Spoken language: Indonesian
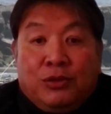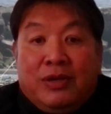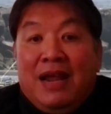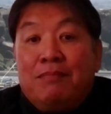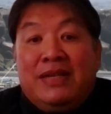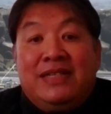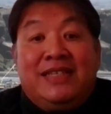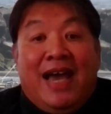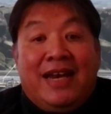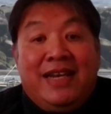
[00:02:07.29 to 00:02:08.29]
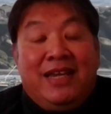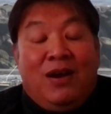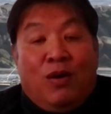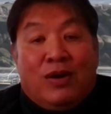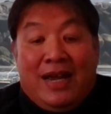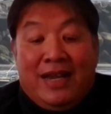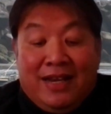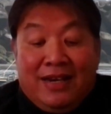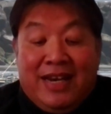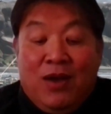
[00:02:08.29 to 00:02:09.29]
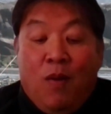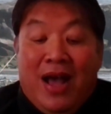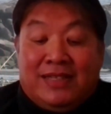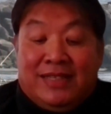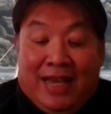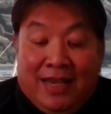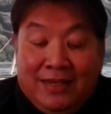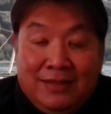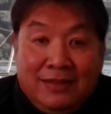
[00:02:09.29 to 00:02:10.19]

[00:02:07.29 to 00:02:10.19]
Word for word: Saudara menjadi orang yang dewasa